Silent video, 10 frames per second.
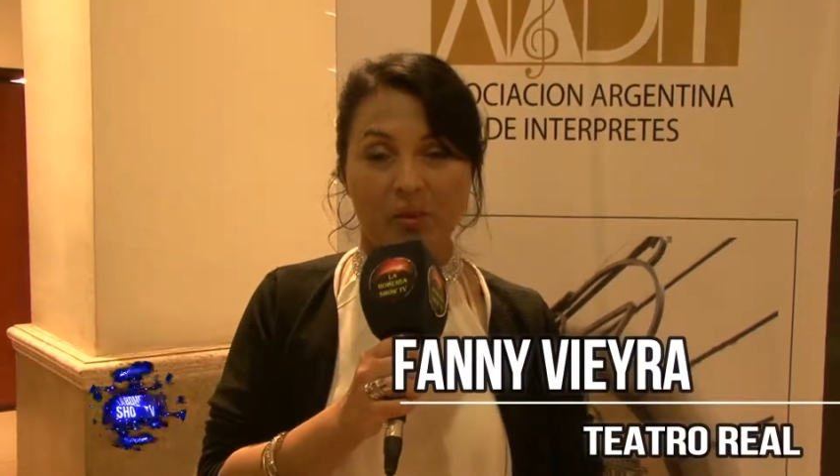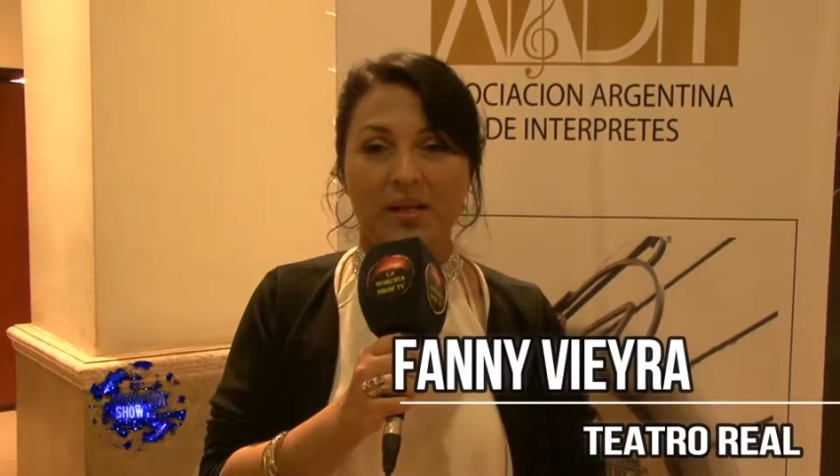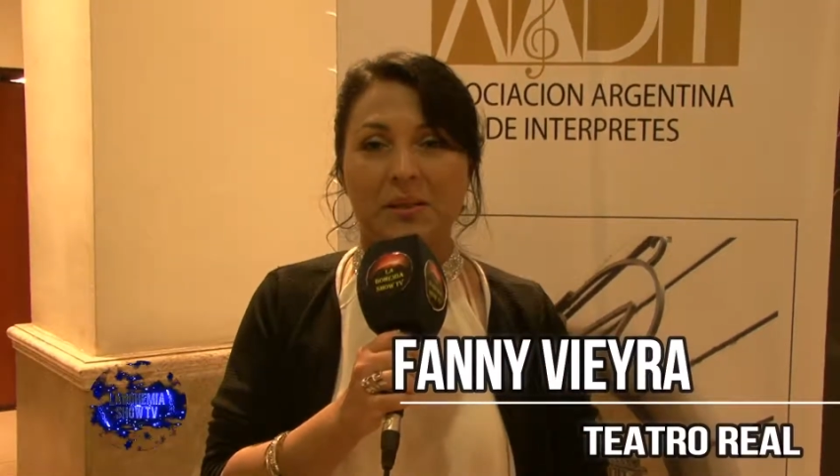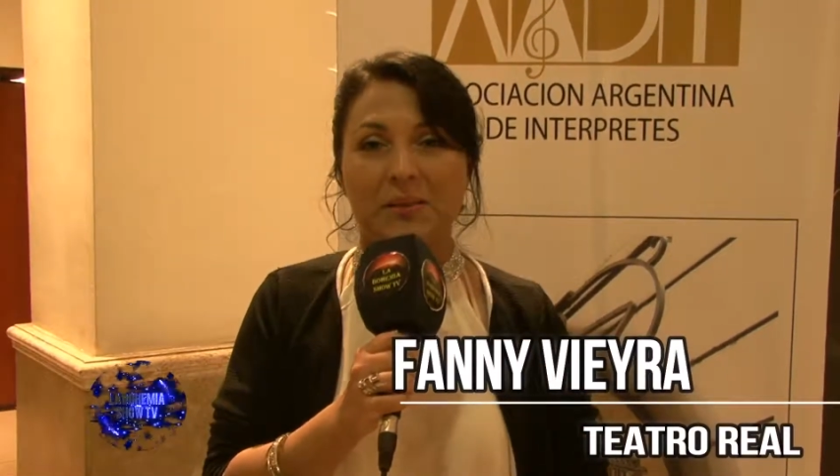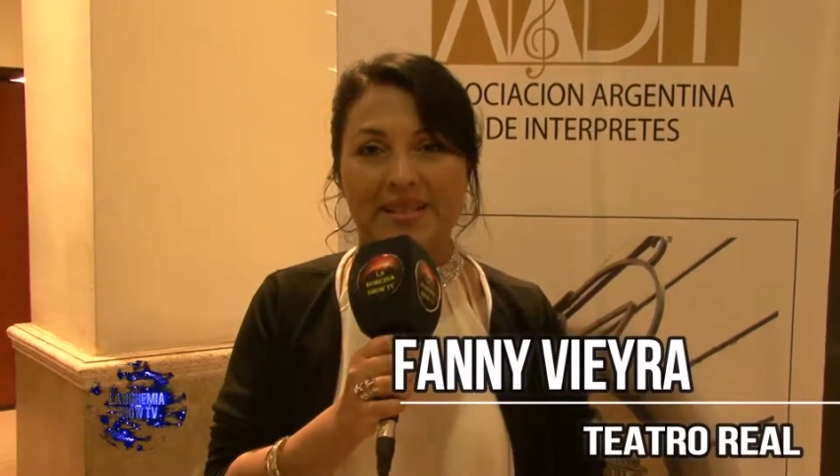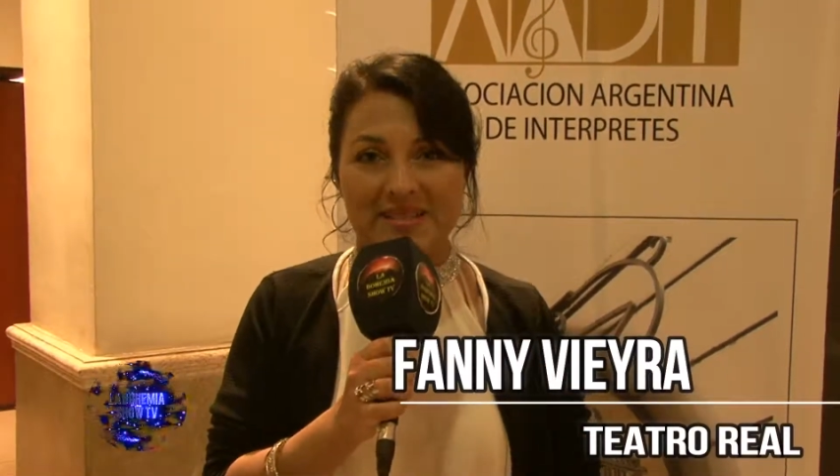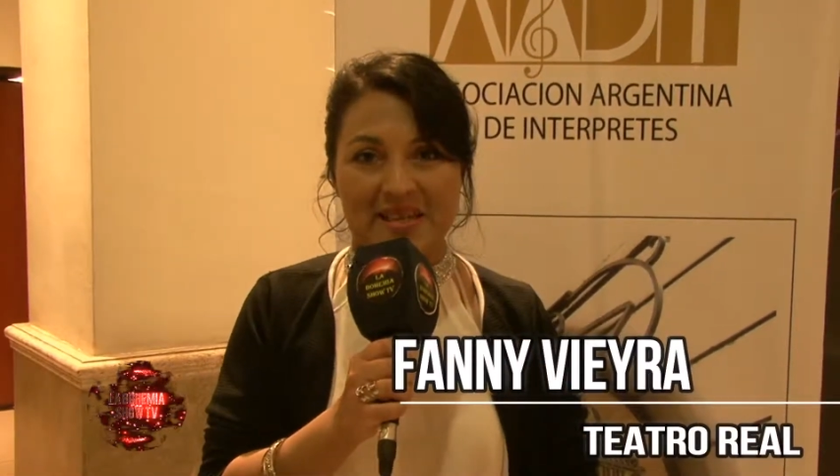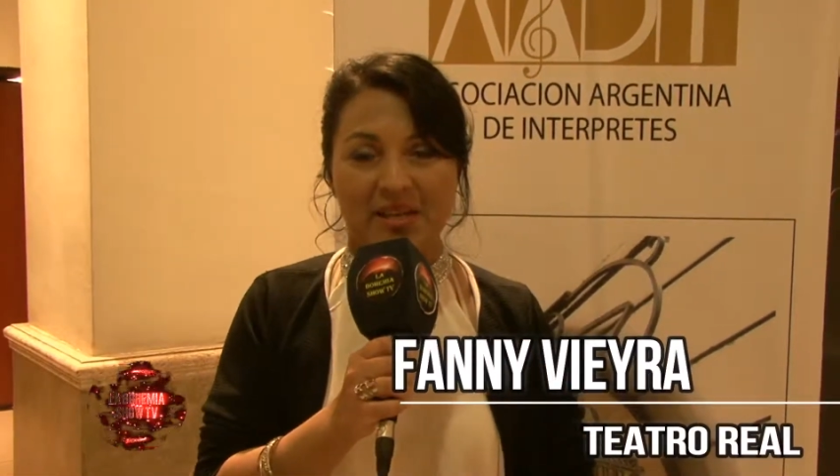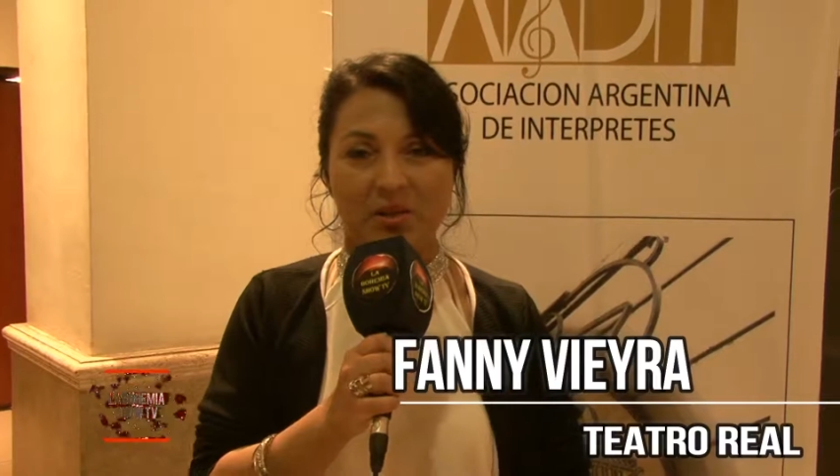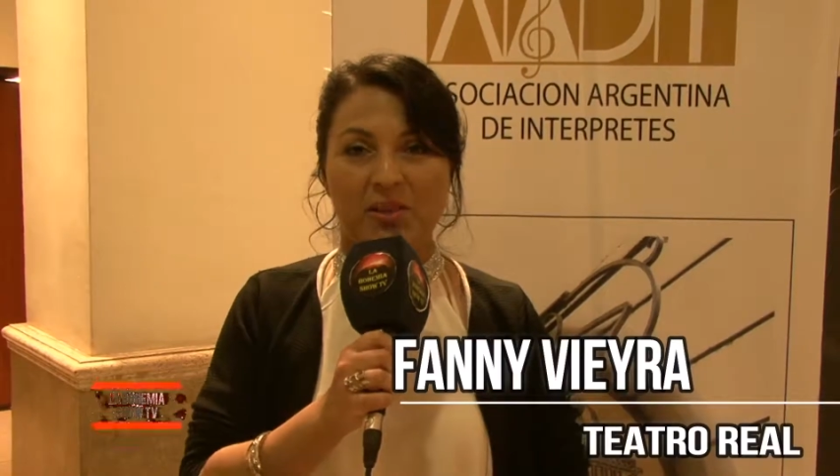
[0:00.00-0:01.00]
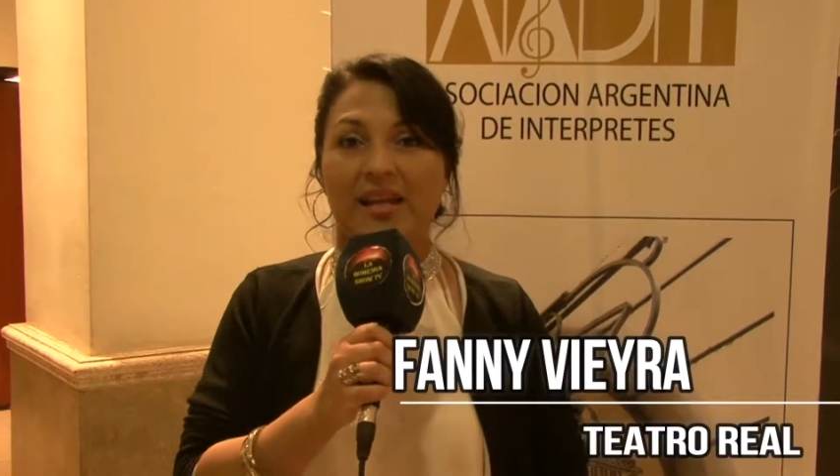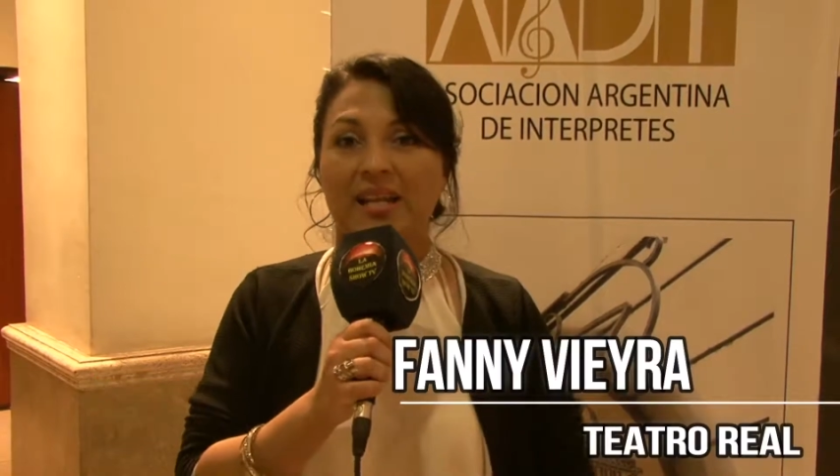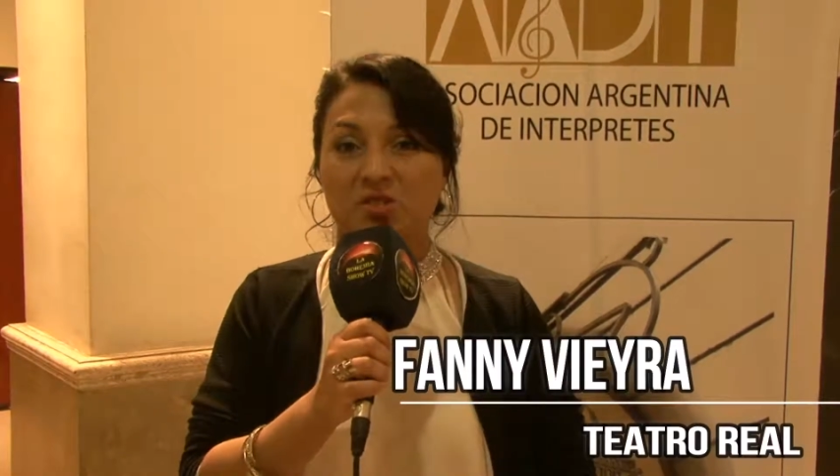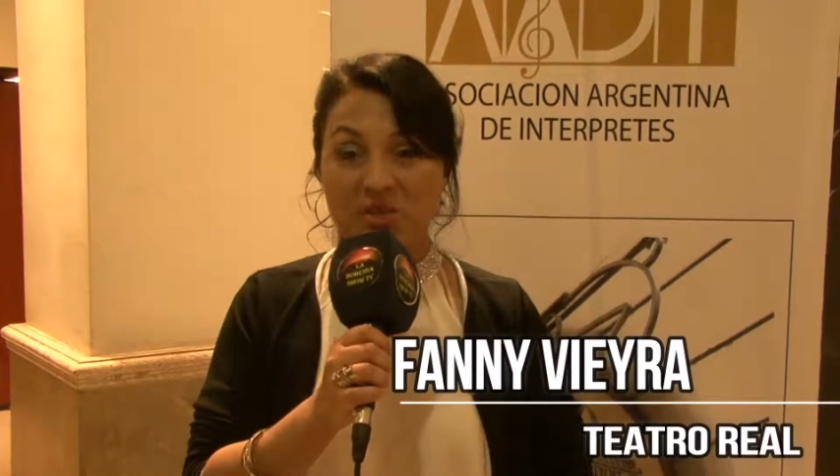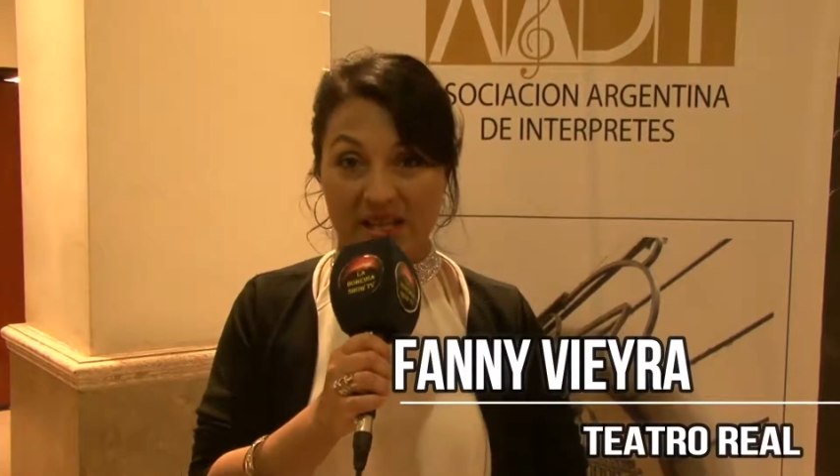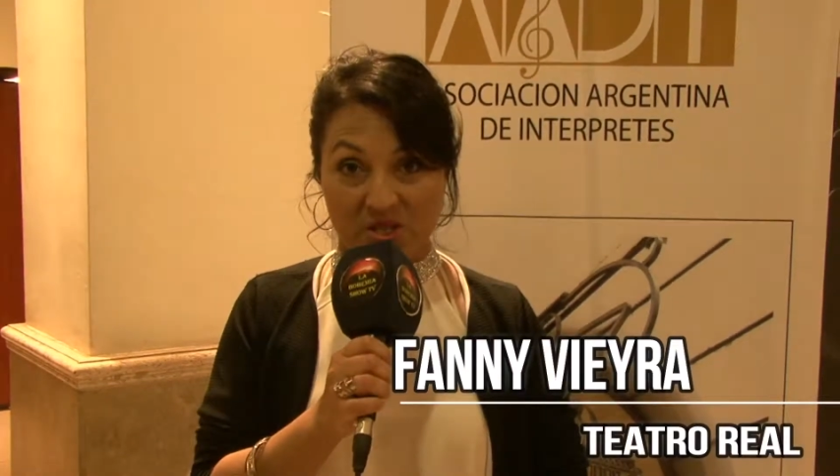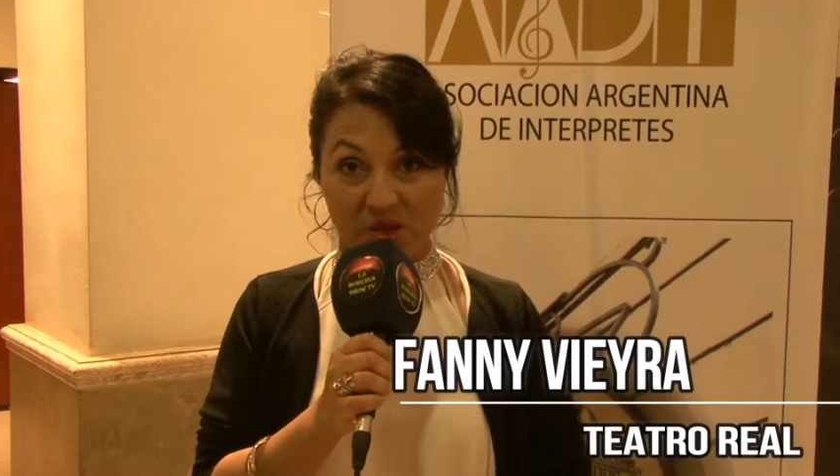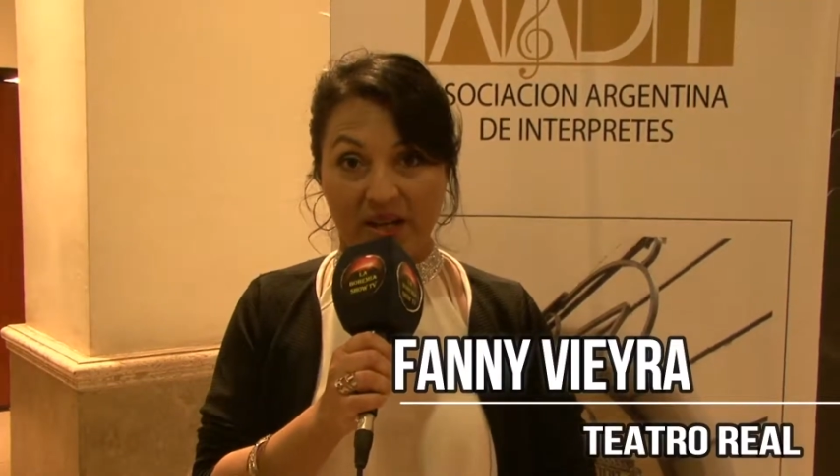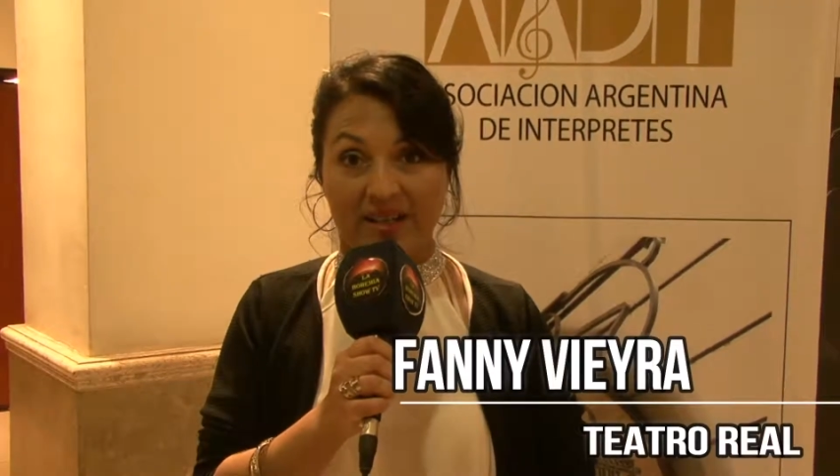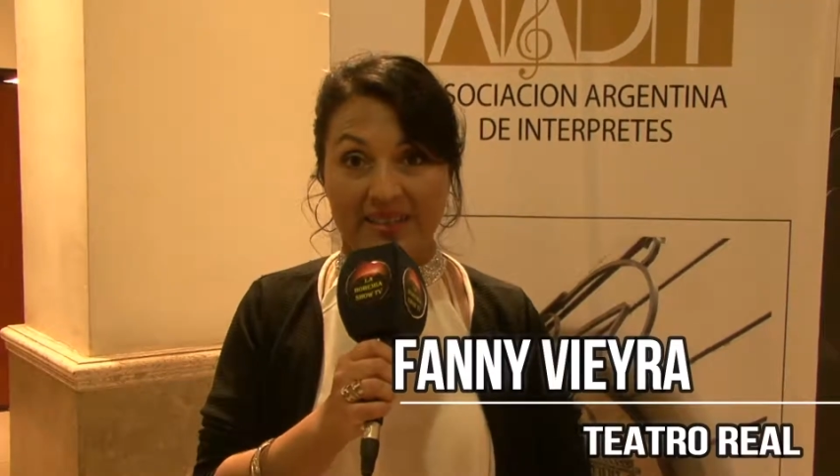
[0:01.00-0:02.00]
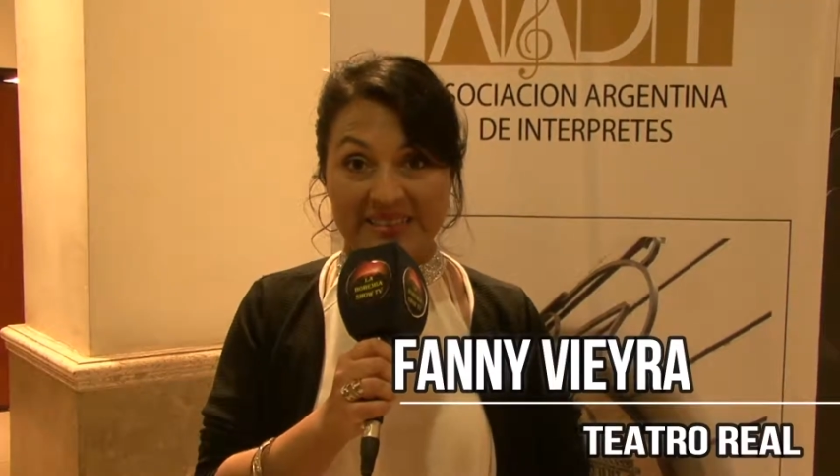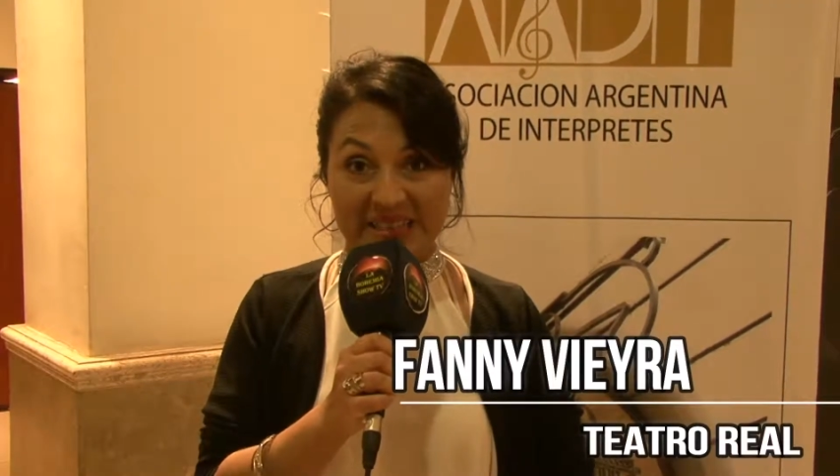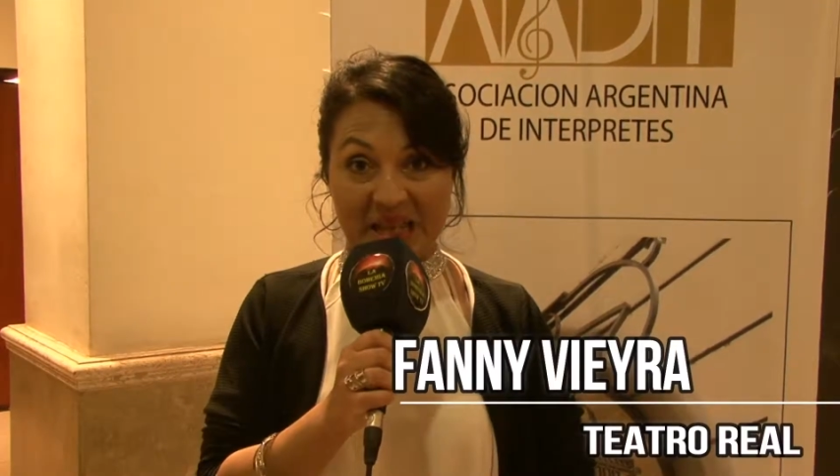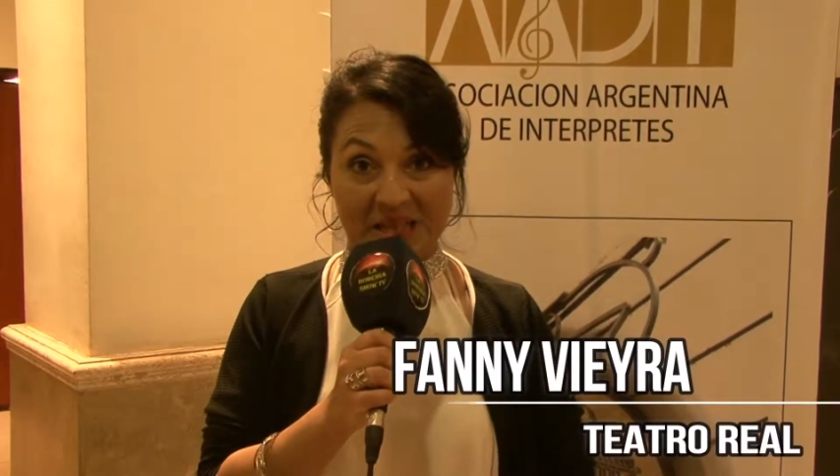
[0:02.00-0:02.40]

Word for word: un aniversario de la Asociación Argentina de